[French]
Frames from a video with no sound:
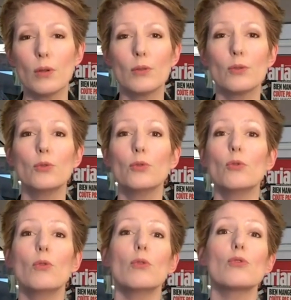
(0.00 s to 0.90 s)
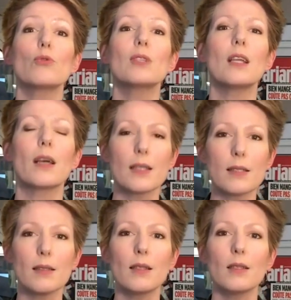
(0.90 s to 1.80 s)
De Gaulle ce qui
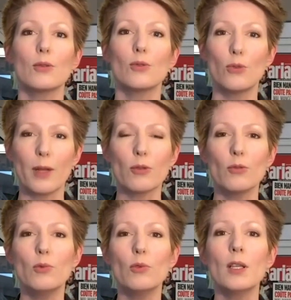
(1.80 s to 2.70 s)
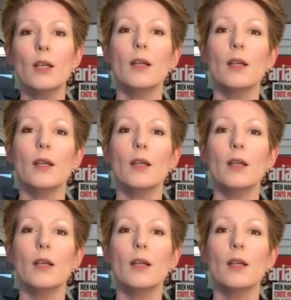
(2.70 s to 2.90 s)
restait de la commune